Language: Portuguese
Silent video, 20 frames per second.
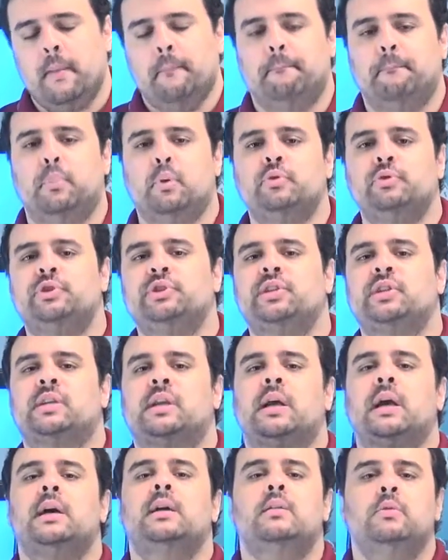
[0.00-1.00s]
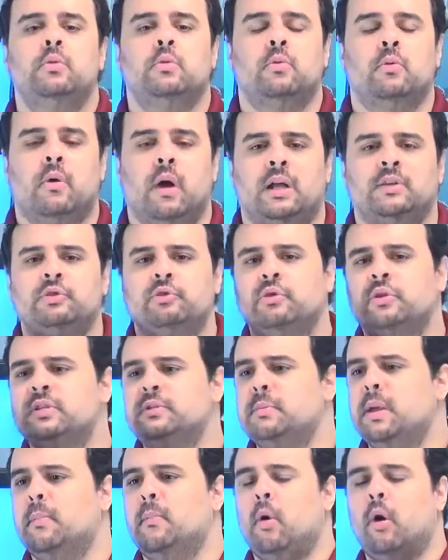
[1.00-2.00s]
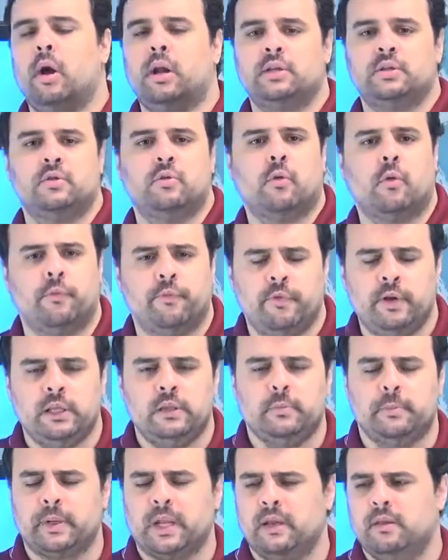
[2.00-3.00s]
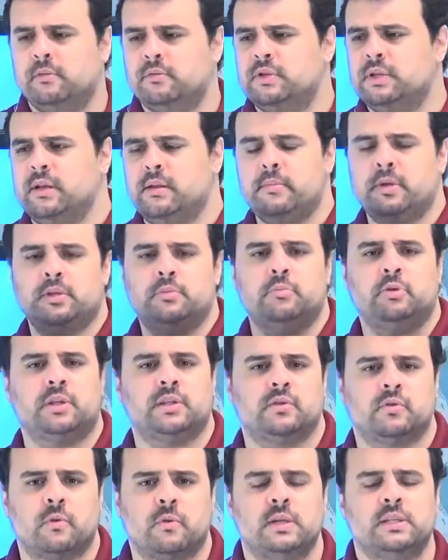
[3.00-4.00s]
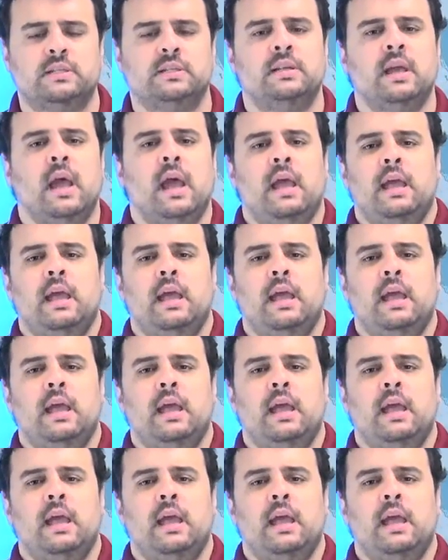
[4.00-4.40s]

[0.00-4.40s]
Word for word: buscando as suas memórias do conflito, porque ele não se lembra de muitas coisas,